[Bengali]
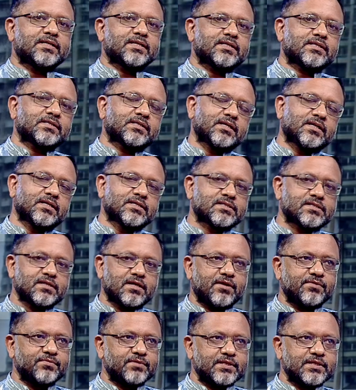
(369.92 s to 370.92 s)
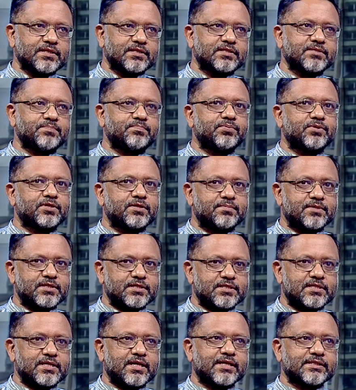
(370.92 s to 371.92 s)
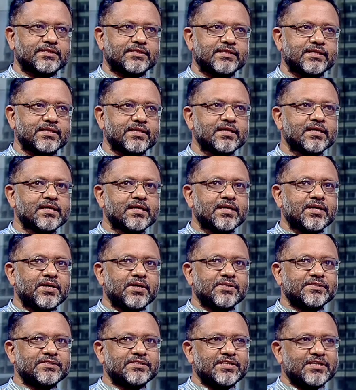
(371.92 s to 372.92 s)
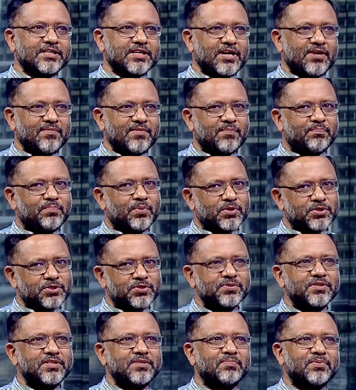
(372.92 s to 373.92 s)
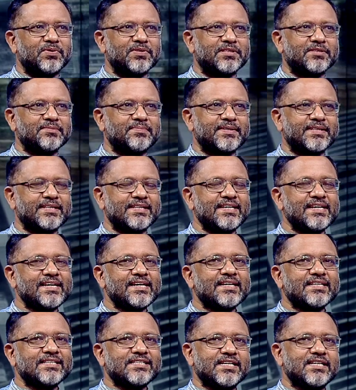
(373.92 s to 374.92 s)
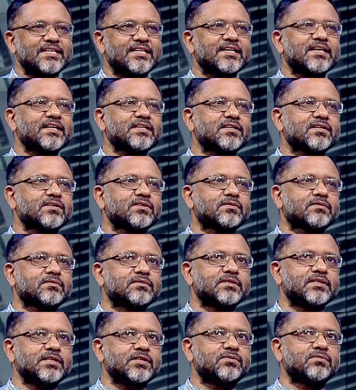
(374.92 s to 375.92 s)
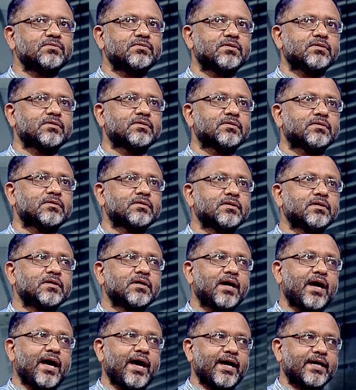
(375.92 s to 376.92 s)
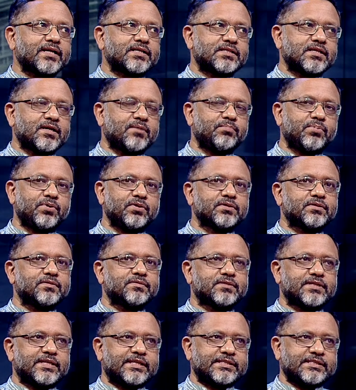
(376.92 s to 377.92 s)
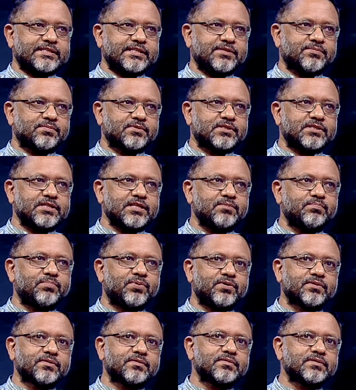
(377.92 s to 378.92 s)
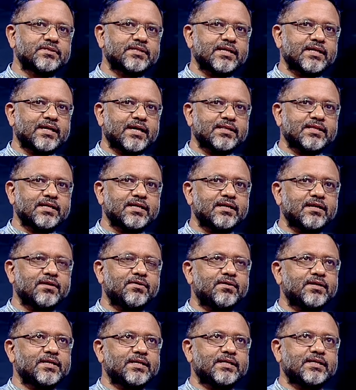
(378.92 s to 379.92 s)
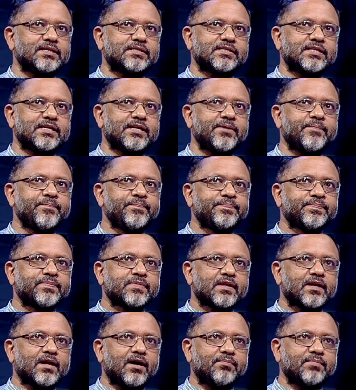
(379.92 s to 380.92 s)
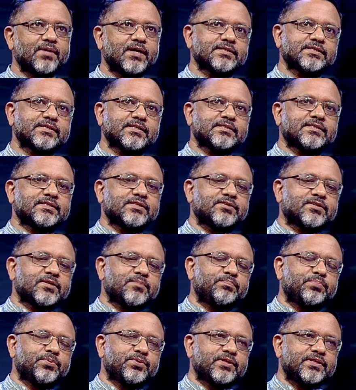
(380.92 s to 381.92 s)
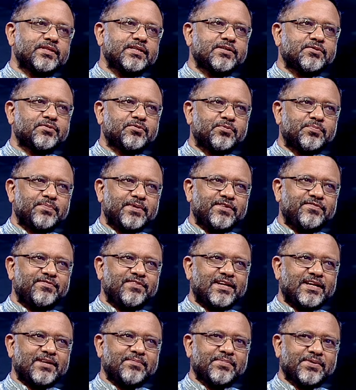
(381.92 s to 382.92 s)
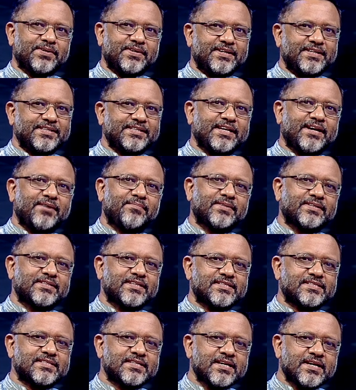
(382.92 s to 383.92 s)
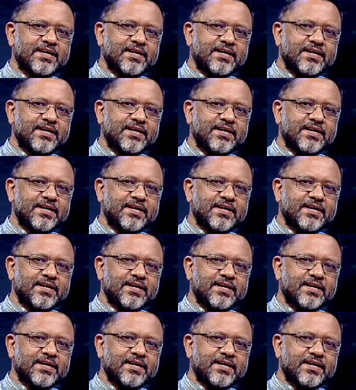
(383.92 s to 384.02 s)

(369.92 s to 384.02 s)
এটার সারাউন্ডিং যে পরিবেশটা আছে যেটাকে আমরা বসতি বলতে পারি সেইটার একটা নিগুড় একটা বন্ধন আছে এবং সেই বন্ধনটা না থাকলে হয় কি যে আমরা আস্তে আস্তে ওটা পরিধি কমিয়ে ফেলি মনে হয় যে আমরা জাস্ট